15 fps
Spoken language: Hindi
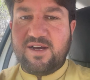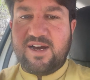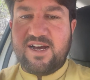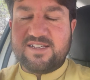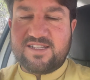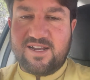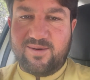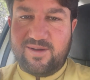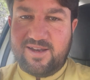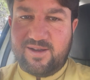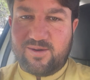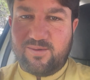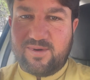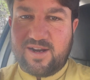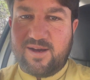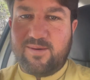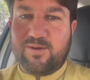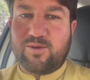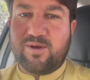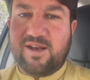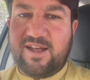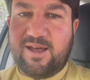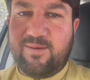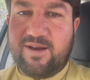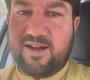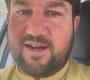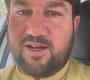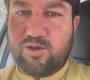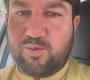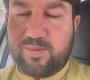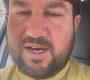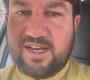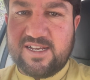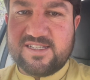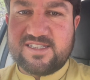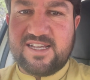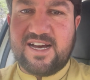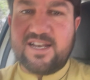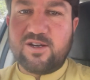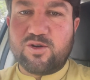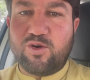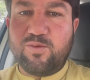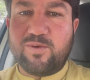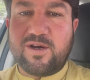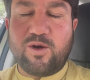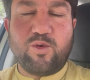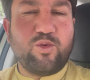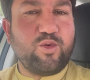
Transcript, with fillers: अस्सलाम वालेकुम वरहमतुल्लाहि पाकिस्तान कौम का